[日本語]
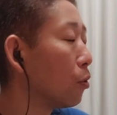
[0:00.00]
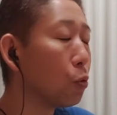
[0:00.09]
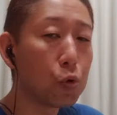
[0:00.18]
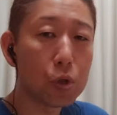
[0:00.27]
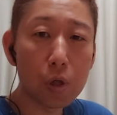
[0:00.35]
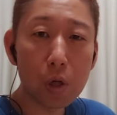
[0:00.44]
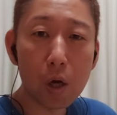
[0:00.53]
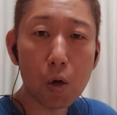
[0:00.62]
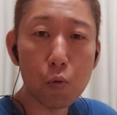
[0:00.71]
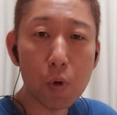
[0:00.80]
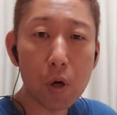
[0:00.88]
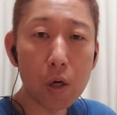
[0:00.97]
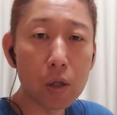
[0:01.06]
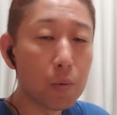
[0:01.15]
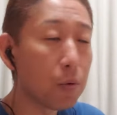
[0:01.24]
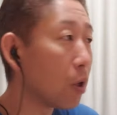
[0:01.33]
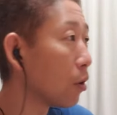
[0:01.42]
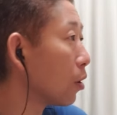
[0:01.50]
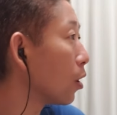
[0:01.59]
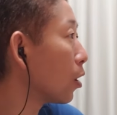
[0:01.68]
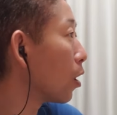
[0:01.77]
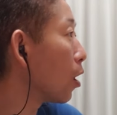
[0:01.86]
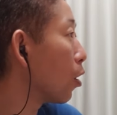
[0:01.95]
どちらかが上花村さ
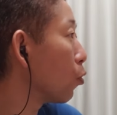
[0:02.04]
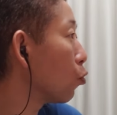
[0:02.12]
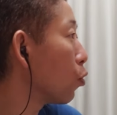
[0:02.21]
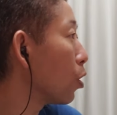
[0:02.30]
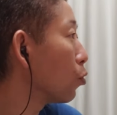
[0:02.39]
んが上